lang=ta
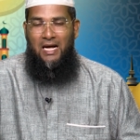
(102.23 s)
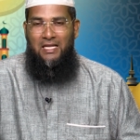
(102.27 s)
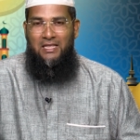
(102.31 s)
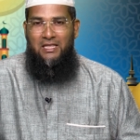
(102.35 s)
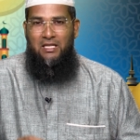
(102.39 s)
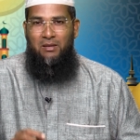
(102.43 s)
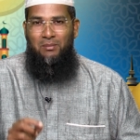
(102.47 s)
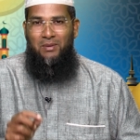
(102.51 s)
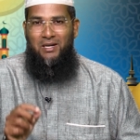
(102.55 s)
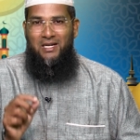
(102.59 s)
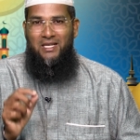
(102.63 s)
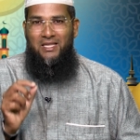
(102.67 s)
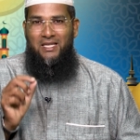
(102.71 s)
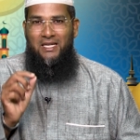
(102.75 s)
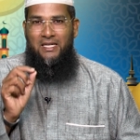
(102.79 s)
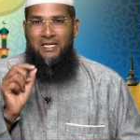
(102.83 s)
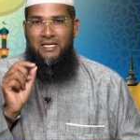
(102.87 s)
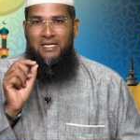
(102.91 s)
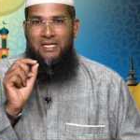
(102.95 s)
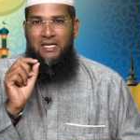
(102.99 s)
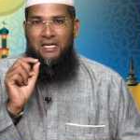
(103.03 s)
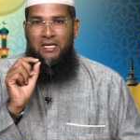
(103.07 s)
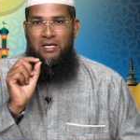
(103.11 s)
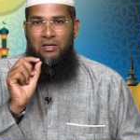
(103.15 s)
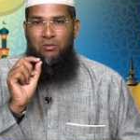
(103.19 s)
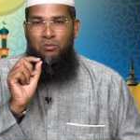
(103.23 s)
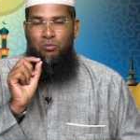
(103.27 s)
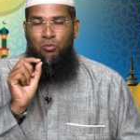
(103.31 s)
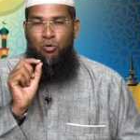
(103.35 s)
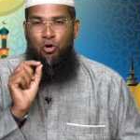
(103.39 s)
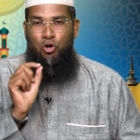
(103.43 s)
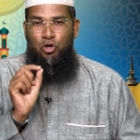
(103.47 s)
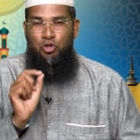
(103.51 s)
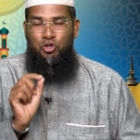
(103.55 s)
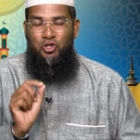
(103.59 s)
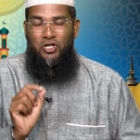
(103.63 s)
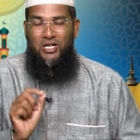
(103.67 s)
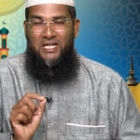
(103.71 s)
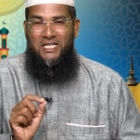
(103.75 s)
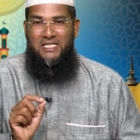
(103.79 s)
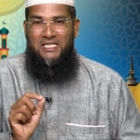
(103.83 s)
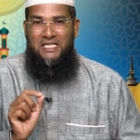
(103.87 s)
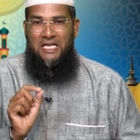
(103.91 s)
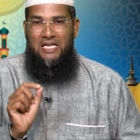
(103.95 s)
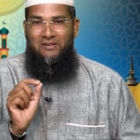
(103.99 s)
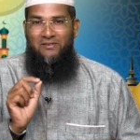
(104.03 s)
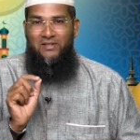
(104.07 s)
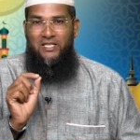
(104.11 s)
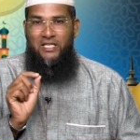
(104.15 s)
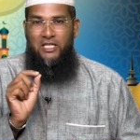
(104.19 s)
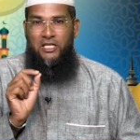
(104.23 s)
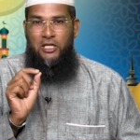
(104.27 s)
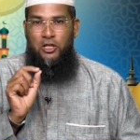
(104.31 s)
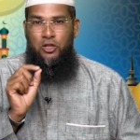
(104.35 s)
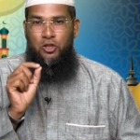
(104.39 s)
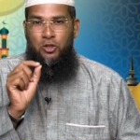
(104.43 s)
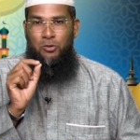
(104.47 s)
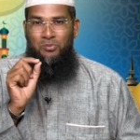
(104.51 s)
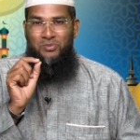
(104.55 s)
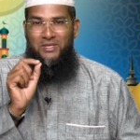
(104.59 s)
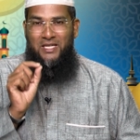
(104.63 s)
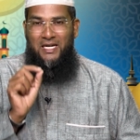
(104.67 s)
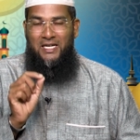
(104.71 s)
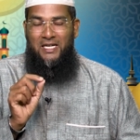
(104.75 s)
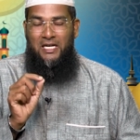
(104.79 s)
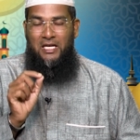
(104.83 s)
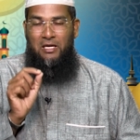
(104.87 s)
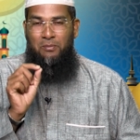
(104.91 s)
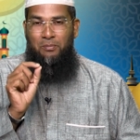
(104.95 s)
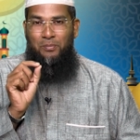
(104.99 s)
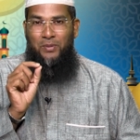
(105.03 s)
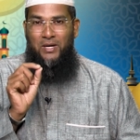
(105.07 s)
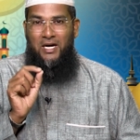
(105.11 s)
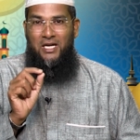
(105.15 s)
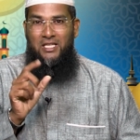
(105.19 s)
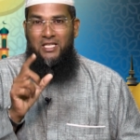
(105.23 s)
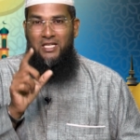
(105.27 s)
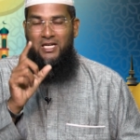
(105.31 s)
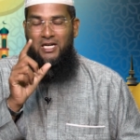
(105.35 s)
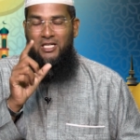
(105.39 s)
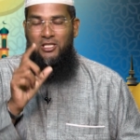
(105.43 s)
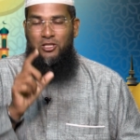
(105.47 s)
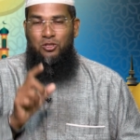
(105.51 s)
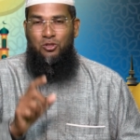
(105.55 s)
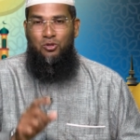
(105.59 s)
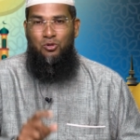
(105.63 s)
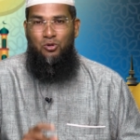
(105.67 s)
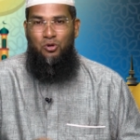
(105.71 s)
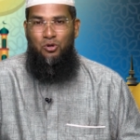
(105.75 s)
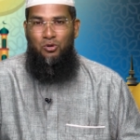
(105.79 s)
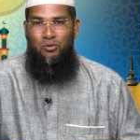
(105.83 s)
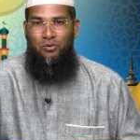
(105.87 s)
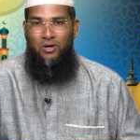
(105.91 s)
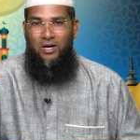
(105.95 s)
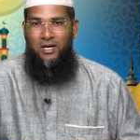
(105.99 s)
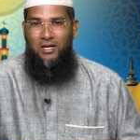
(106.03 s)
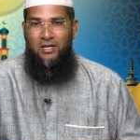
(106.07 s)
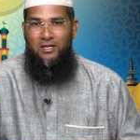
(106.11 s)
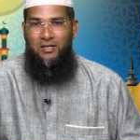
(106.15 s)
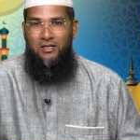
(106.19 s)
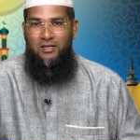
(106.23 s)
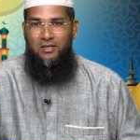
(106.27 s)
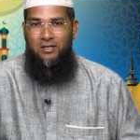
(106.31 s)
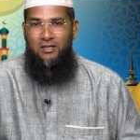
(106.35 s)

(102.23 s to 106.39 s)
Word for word: அந்த மனிதன் மோசடி செய்வதிலிருந்தும் தன்னை பாதுகாத்து கொள்வான்